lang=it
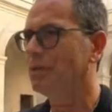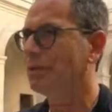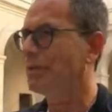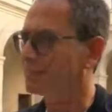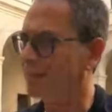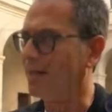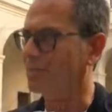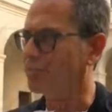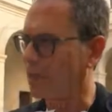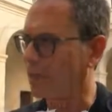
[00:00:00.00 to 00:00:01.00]
la
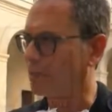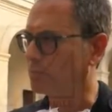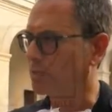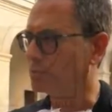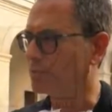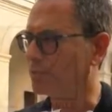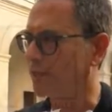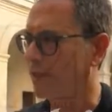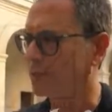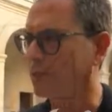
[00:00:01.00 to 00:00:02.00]
tenacia, la
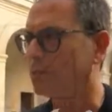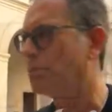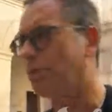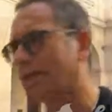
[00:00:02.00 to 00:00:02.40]
caparbietà, chiamiamola